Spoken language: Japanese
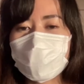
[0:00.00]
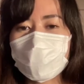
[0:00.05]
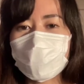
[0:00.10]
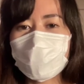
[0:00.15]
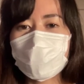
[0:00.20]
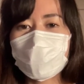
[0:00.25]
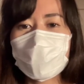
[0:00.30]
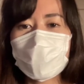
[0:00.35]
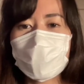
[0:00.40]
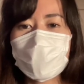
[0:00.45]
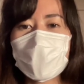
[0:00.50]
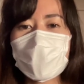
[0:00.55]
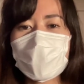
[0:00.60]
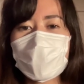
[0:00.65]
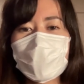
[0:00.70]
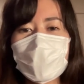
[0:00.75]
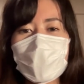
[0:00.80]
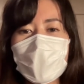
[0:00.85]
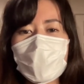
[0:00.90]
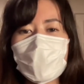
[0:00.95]
この
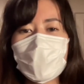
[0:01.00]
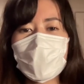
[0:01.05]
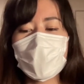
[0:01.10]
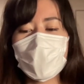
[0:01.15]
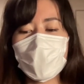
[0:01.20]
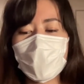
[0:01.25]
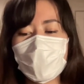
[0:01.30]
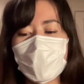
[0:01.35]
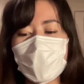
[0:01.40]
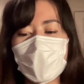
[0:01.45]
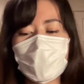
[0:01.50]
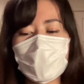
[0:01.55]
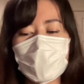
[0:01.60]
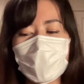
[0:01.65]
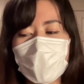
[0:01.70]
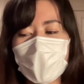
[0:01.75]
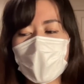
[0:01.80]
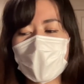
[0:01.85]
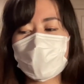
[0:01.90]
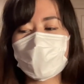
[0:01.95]

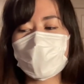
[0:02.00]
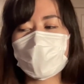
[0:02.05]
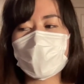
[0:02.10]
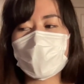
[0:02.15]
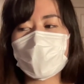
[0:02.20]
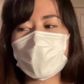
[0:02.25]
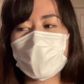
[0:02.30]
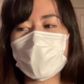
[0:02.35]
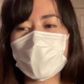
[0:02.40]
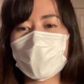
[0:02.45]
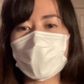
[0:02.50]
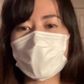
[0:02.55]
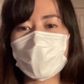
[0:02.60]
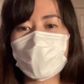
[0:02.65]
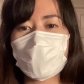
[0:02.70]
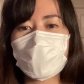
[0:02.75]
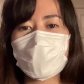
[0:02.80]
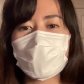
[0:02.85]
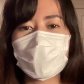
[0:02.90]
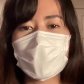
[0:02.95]
スペシャルデリバリーエンベロップを買うときに、
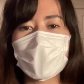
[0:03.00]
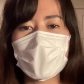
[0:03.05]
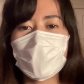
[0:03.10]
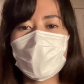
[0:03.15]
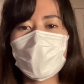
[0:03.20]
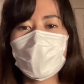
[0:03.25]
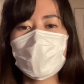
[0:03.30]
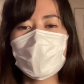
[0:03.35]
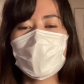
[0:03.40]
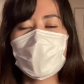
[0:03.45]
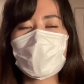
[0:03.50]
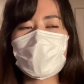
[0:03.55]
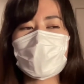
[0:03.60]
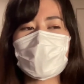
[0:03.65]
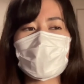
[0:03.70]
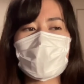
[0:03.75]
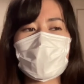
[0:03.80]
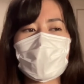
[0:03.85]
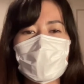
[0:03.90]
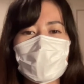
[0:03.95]
郵便
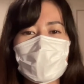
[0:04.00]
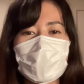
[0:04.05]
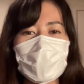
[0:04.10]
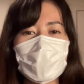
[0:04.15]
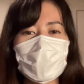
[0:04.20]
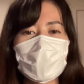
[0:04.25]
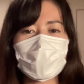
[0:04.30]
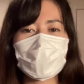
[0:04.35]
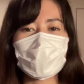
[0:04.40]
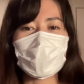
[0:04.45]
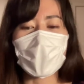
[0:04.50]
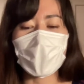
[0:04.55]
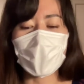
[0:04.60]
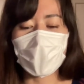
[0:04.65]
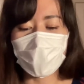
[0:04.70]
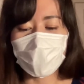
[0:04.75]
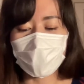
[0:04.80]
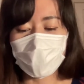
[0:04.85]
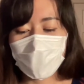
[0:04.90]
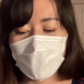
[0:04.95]
局の局員の人
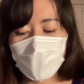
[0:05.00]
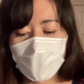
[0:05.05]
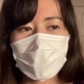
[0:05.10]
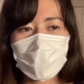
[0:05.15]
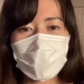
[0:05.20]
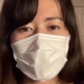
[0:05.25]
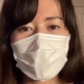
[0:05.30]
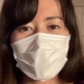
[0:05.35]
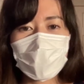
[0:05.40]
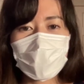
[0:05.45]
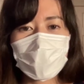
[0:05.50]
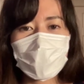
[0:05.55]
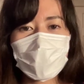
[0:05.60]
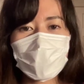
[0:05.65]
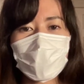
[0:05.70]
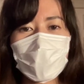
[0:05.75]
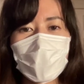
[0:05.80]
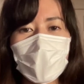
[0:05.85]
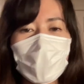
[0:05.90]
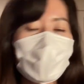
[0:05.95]
が一
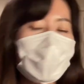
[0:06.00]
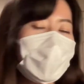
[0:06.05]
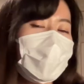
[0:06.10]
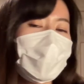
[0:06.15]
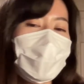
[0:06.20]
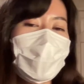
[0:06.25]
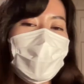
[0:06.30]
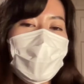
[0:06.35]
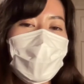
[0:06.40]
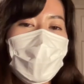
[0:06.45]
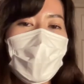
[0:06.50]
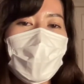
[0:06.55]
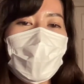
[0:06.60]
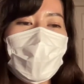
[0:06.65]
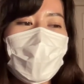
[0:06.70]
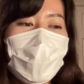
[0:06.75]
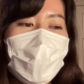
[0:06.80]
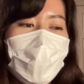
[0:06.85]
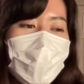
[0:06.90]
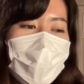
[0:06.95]
生懸命切手
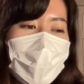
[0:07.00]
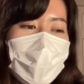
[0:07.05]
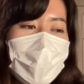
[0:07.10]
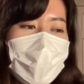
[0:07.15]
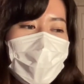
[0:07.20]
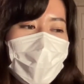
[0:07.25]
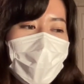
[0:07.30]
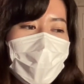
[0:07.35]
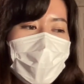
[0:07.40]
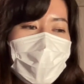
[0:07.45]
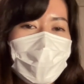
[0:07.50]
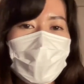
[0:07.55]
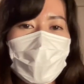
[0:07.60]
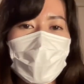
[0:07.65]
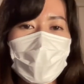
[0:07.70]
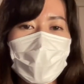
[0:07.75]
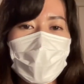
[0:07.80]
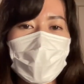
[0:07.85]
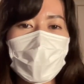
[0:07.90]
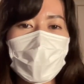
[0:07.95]
を用意し始めてい